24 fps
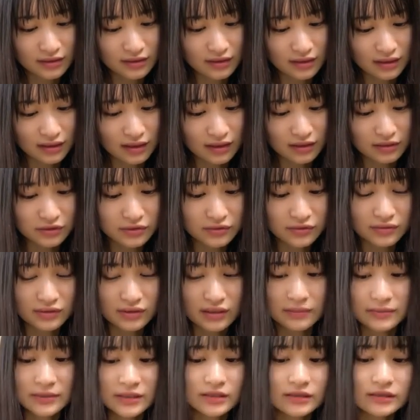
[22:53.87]
だからちょっと
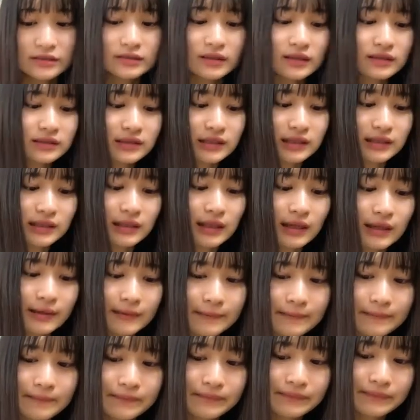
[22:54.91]
寂しくなっちゃった
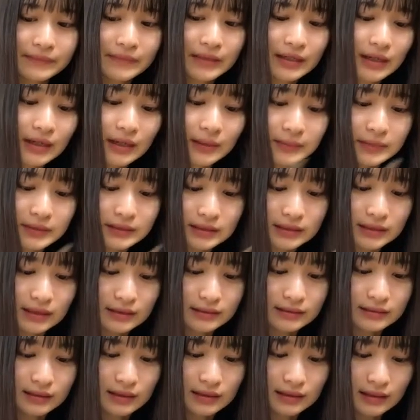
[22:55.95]
日が短
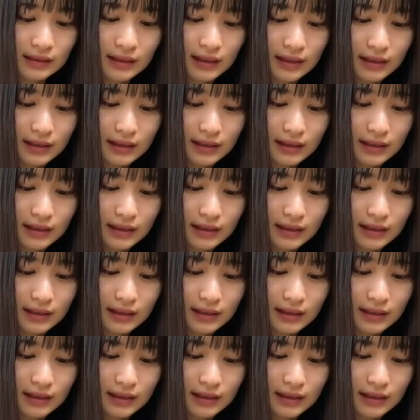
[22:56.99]
くなって